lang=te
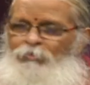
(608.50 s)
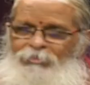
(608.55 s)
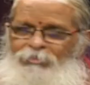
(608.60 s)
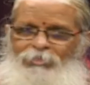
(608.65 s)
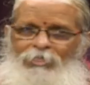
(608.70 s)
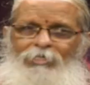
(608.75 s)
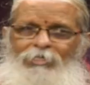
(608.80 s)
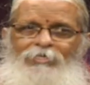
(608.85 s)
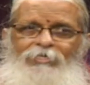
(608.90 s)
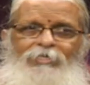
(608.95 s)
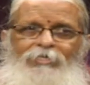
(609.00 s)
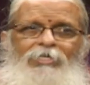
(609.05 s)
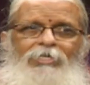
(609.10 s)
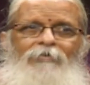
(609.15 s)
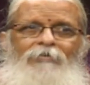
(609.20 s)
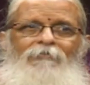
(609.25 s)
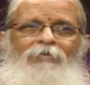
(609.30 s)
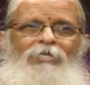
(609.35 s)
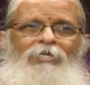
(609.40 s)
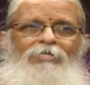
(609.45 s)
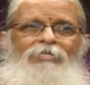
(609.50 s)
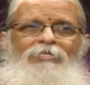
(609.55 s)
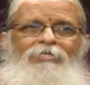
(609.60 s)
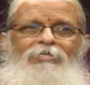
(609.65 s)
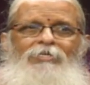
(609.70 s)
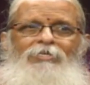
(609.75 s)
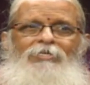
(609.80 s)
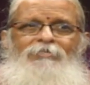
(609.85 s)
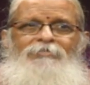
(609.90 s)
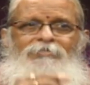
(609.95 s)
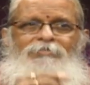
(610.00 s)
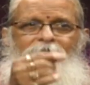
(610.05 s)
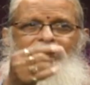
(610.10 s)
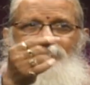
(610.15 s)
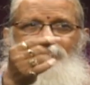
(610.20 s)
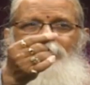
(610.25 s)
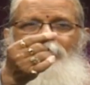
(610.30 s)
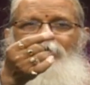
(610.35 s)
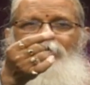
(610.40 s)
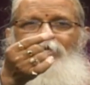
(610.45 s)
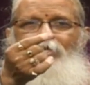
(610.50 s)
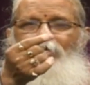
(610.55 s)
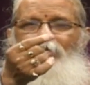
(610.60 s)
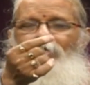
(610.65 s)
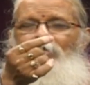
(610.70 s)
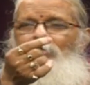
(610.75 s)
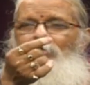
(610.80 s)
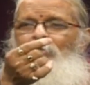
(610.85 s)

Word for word: వృక్షాల దగ్గరికి వెళ్ళి చక్కగా